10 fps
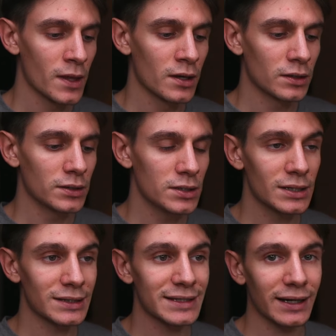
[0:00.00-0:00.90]
И
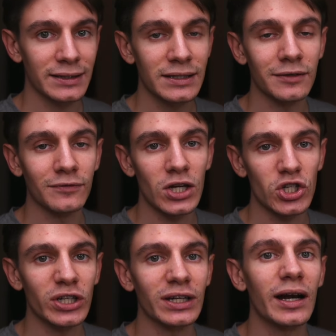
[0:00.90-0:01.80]
заходите в наш
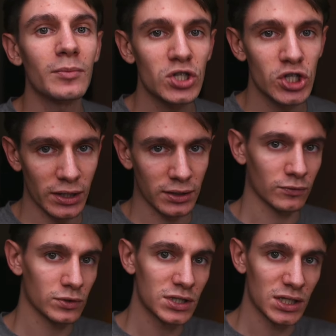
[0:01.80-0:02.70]
телеграм-чат,
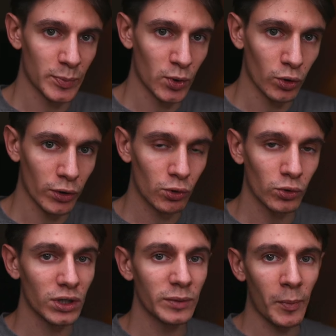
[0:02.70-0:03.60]
вот здесь по
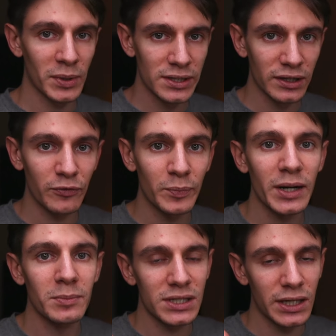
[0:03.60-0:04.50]
QR-коду, либо по ссылке в
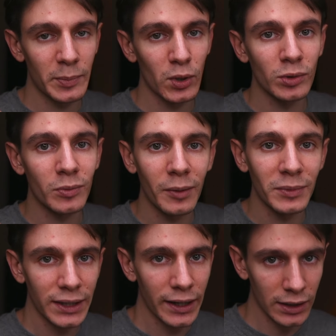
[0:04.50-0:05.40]
первом закрепленном
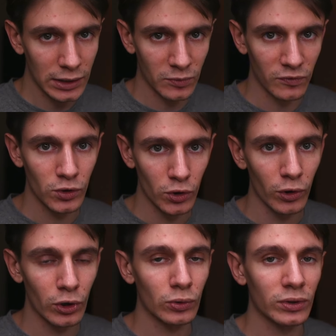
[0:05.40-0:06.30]
комментарии к этому
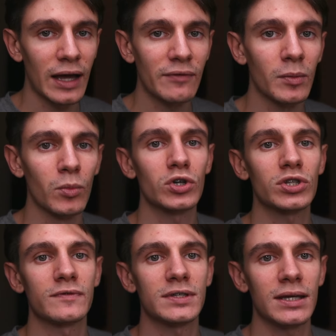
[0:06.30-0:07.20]
видеоролику. Там вы можете
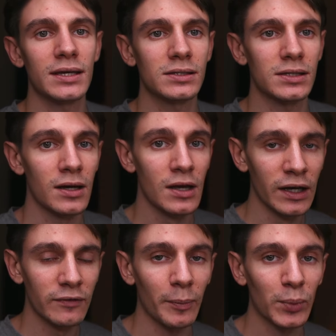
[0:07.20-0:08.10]
все эти
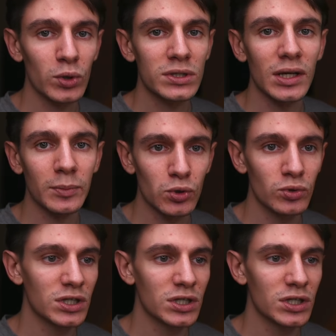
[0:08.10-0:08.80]
вопросы обсудить